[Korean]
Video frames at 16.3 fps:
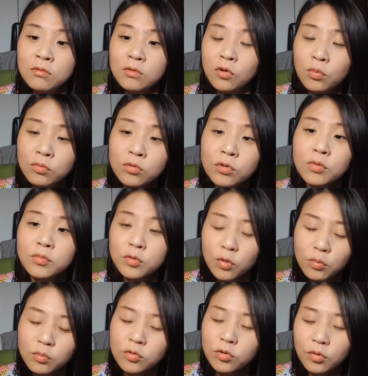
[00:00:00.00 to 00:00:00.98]

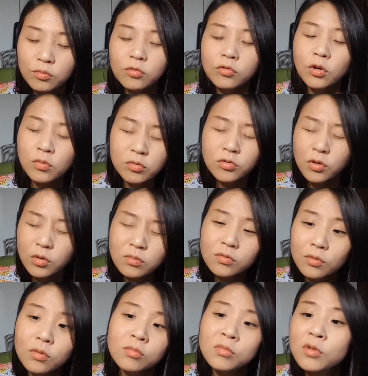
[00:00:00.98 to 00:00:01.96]

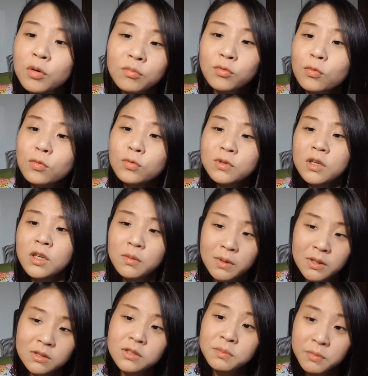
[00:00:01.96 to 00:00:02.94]
너무너무 고생이
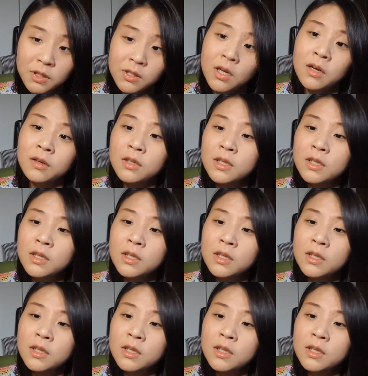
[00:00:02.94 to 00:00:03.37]
많으십니다.